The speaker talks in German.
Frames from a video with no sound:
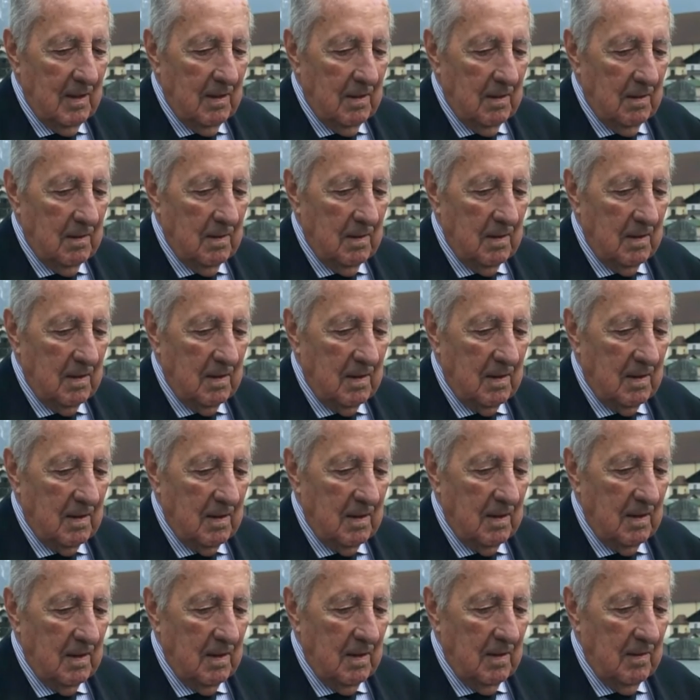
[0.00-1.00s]
Und
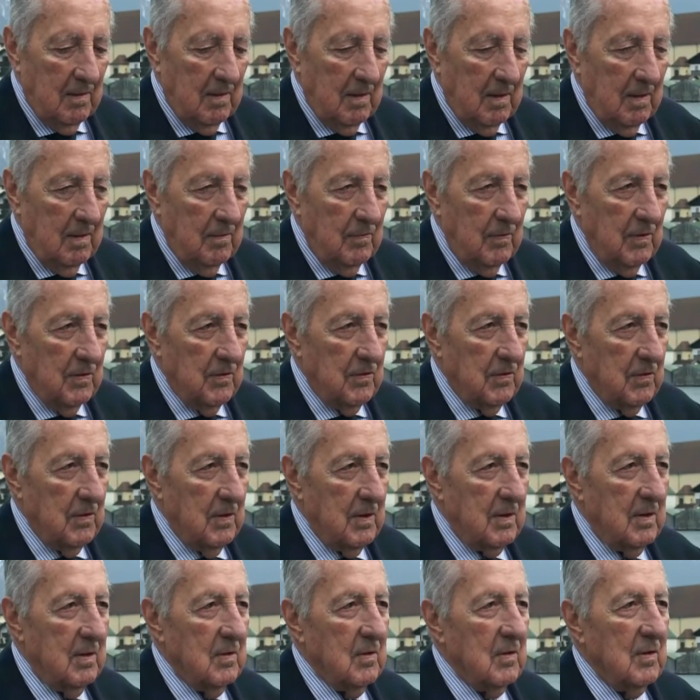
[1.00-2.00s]
äh, wir
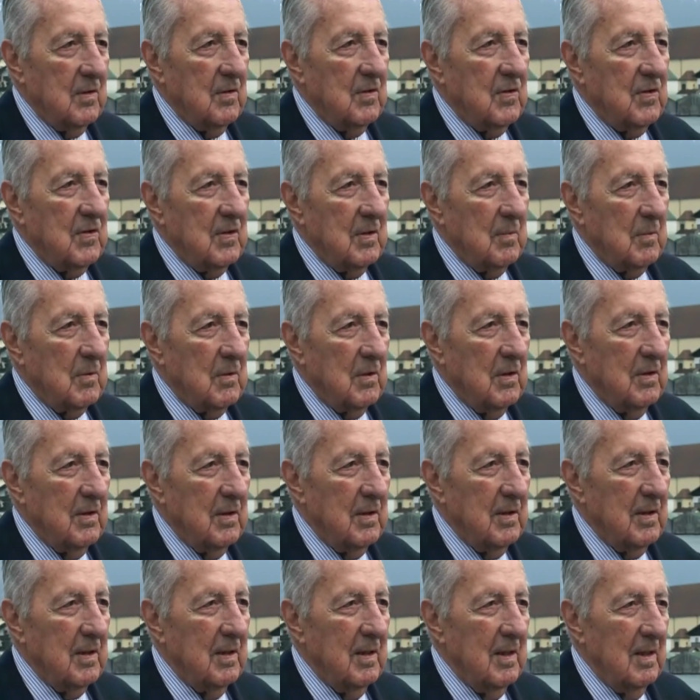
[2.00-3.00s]
sollten uns im
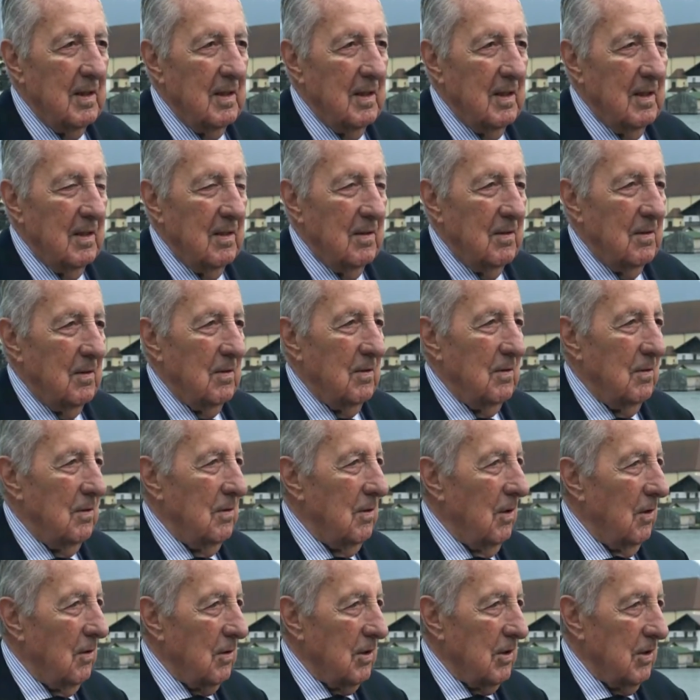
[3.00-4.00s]
Grunde äh,
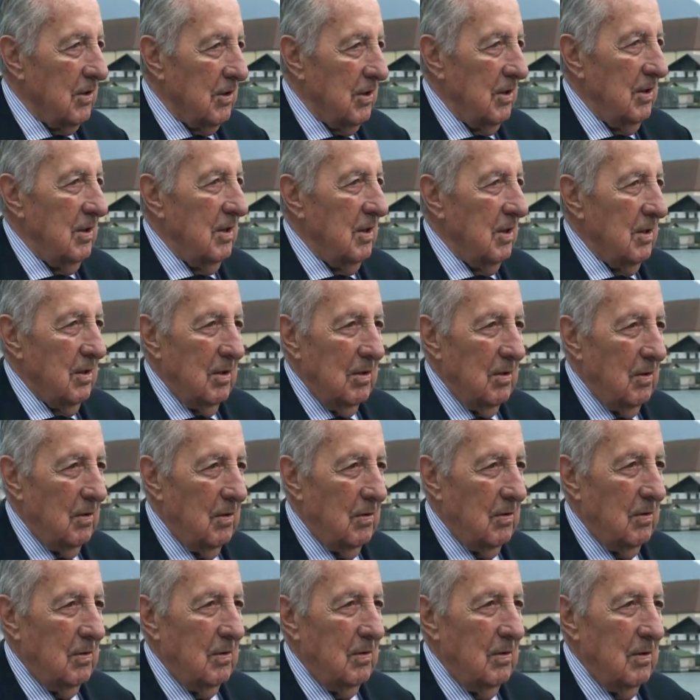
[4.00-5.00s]
engagieren,
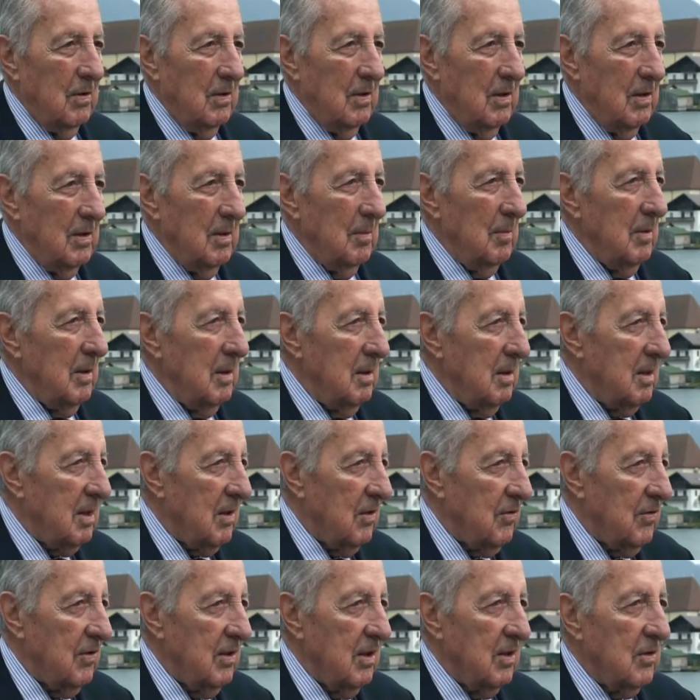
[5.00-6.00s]
auch äh, im
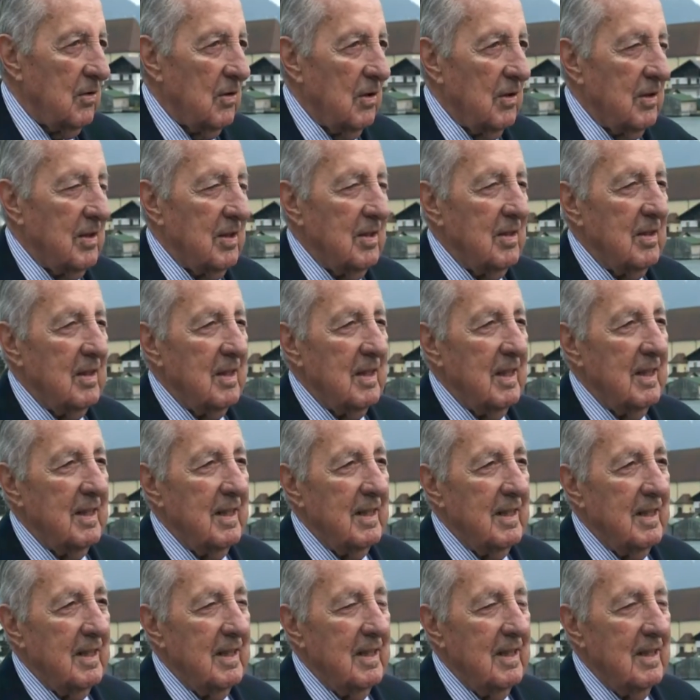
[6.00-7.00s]
Interesse der dortigen
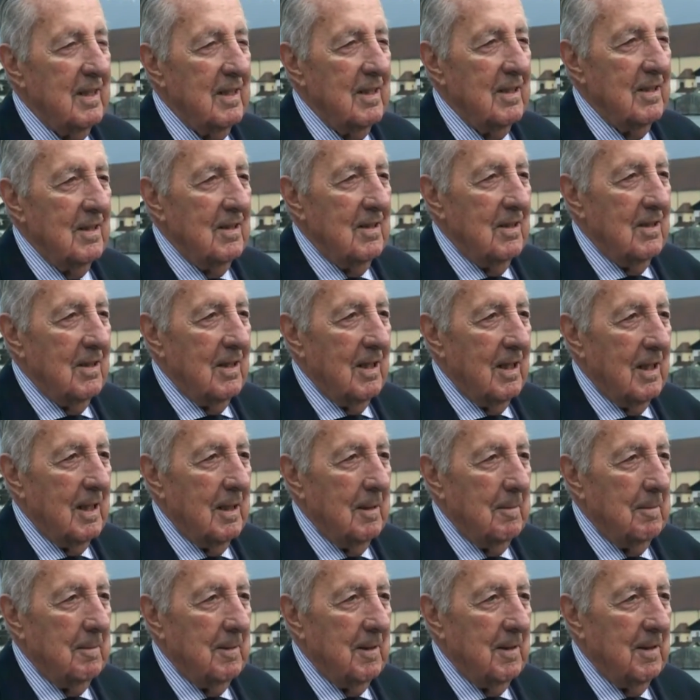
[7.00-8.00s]
Länder,
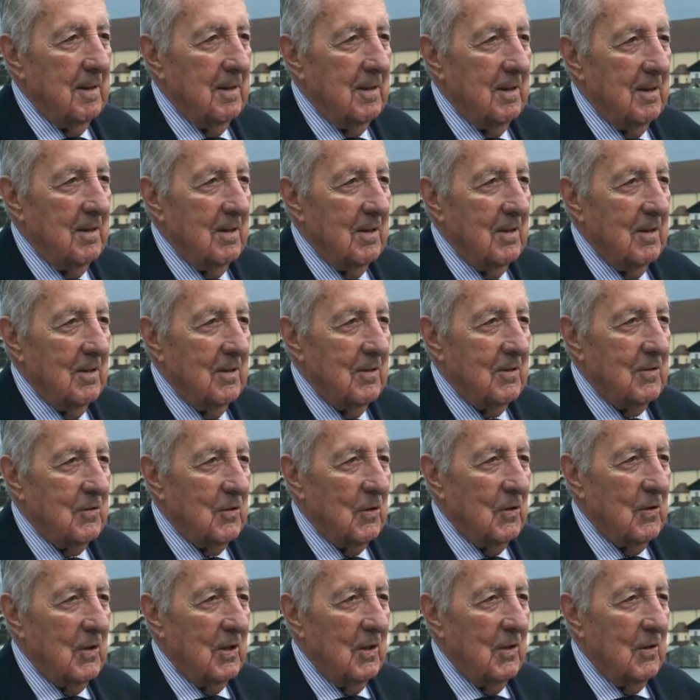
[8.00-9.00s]
aber äh,
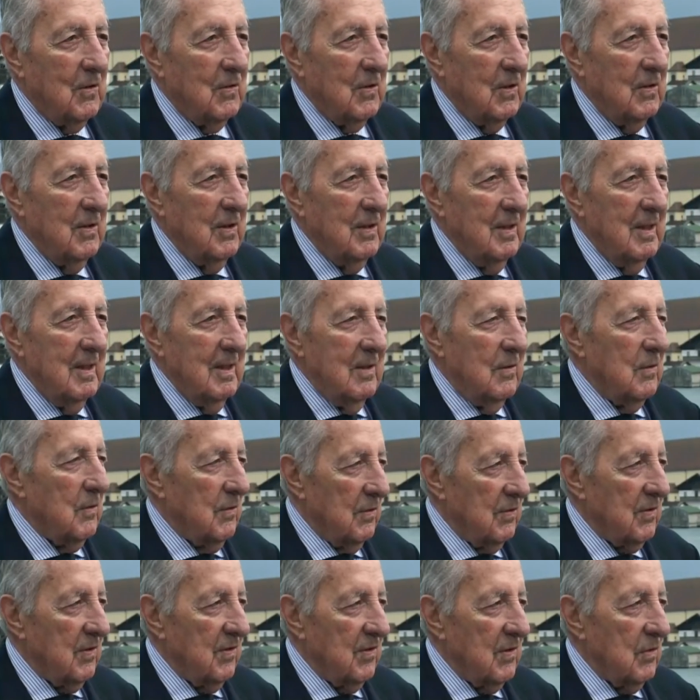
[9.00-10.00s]
doch auch äh,
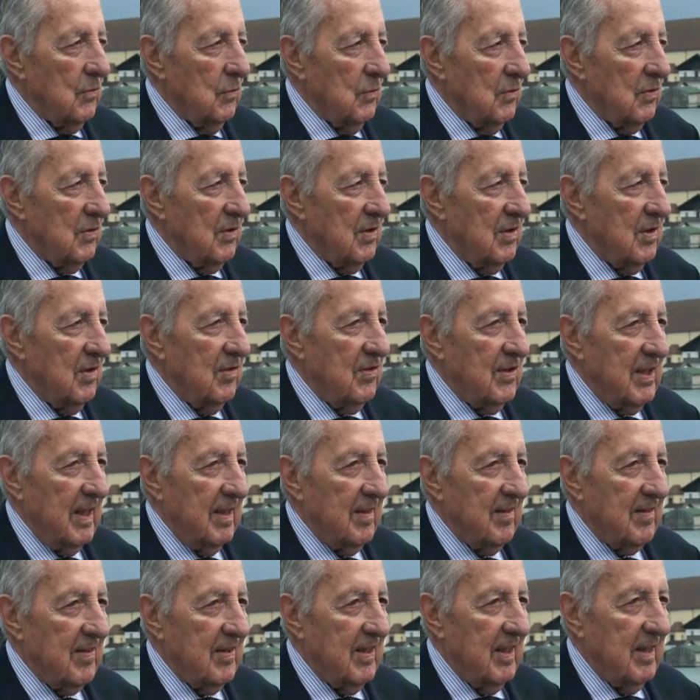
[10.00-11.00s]
unsere, unsere
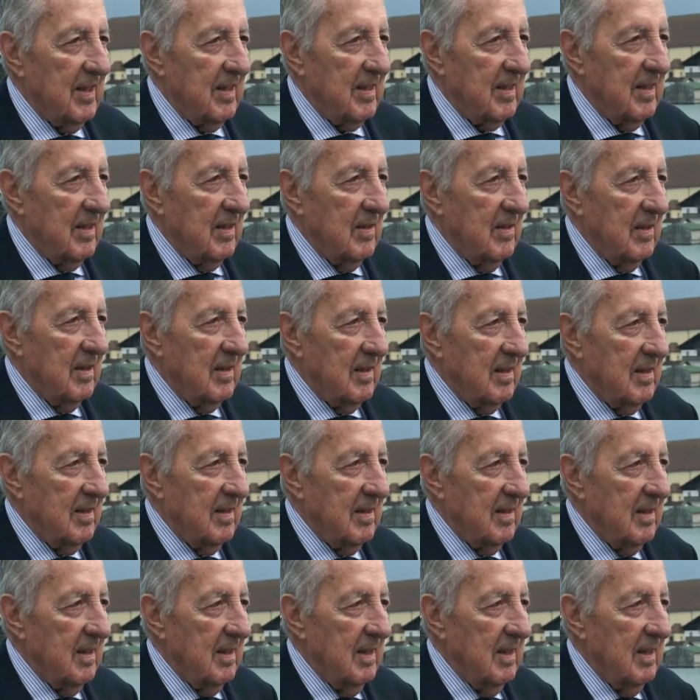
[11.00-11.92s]
Distanz halten und